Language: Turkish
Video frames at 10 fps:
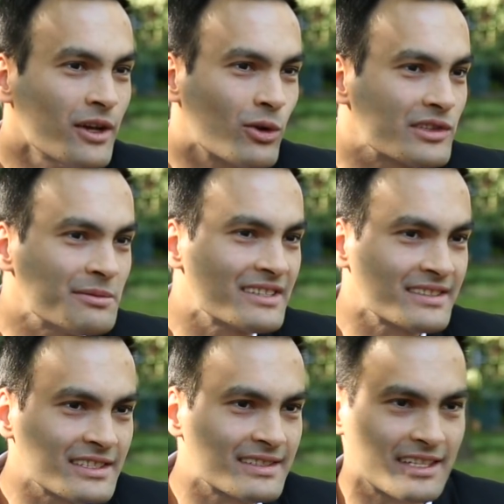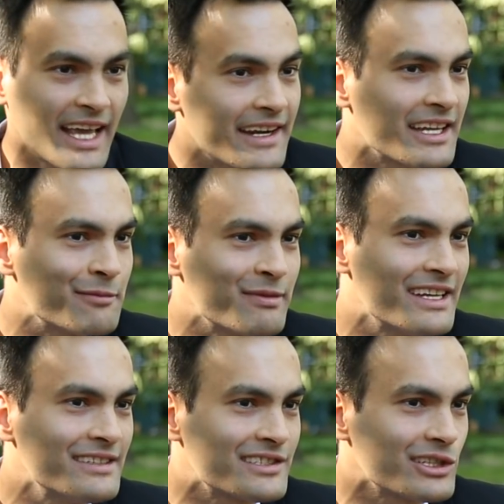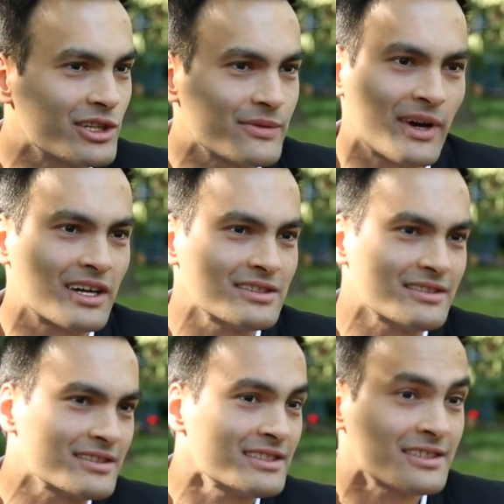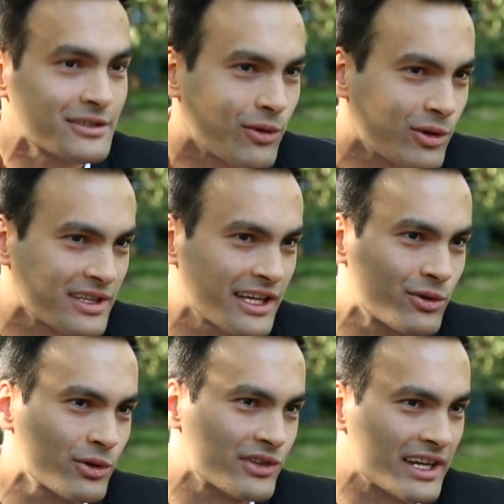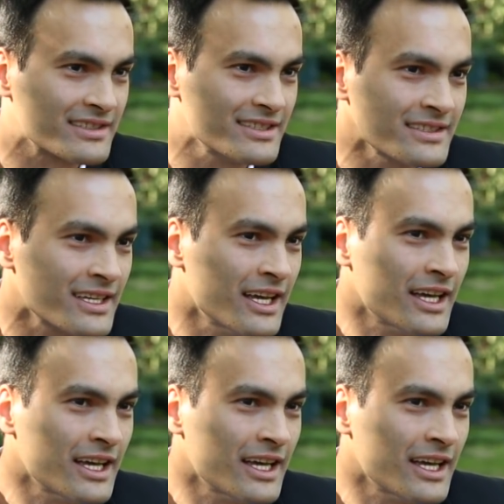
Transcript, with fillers: O zaman siz diğer rakiplerinize göre farkınızı nasıl ortaya koyacaksınız?